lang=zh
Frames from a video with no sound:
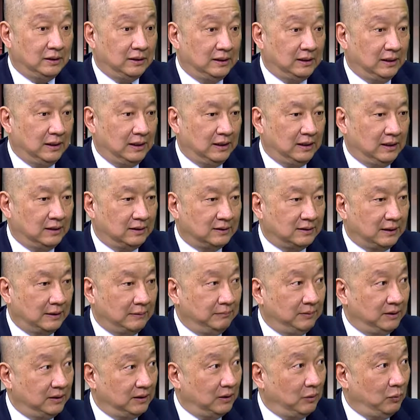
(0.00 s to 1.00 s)
计了一套产
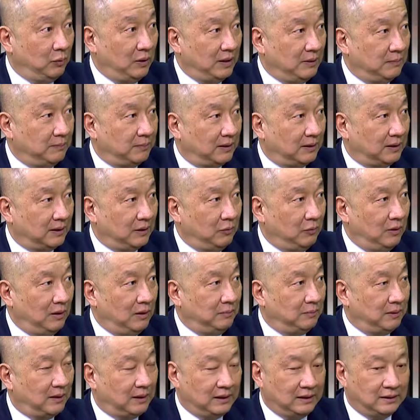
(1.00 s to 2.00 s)
品叫万能保单。万
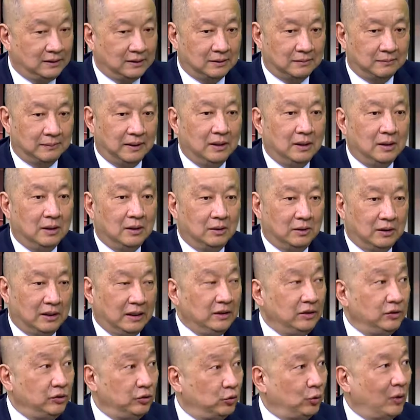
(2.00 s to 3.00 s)
能保单是什么？
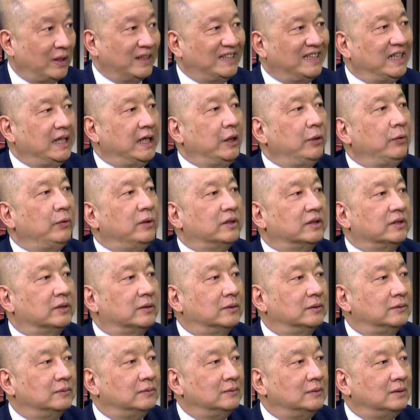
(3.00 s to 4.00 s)
根据短期利率走。
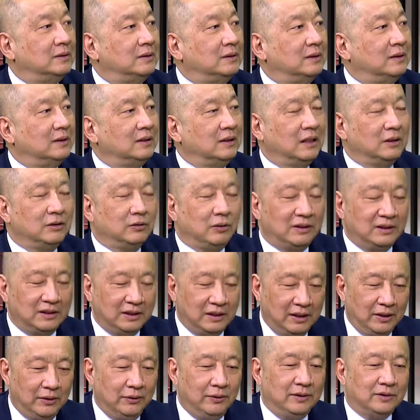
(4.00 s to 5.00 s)
嗯哼，那短期
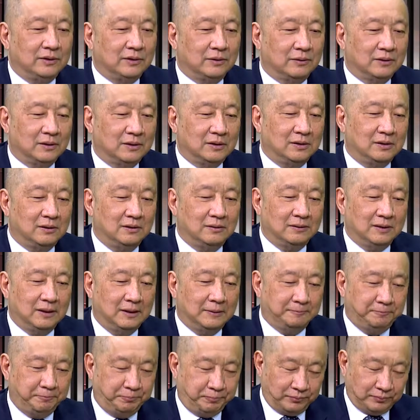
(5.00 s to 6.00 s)
利率走的时候
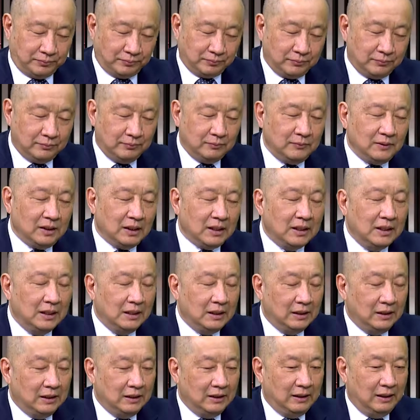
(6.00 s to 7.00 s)
呢，
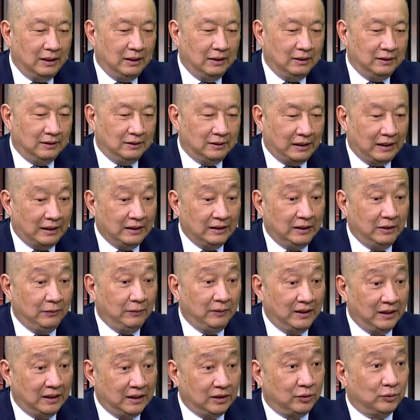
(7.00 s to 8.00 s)
呃，他因
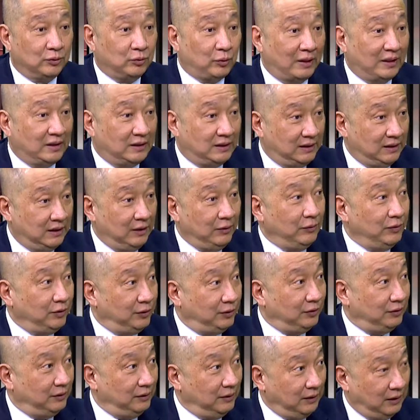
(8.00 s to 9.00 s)
为那个时候短期利率
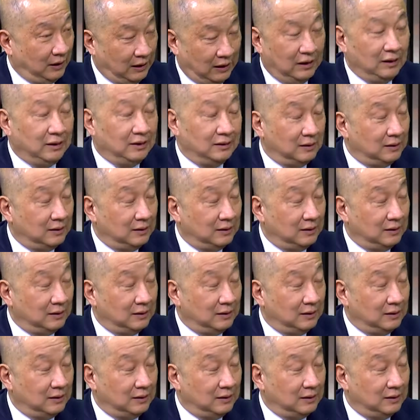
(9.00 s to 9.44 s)
是很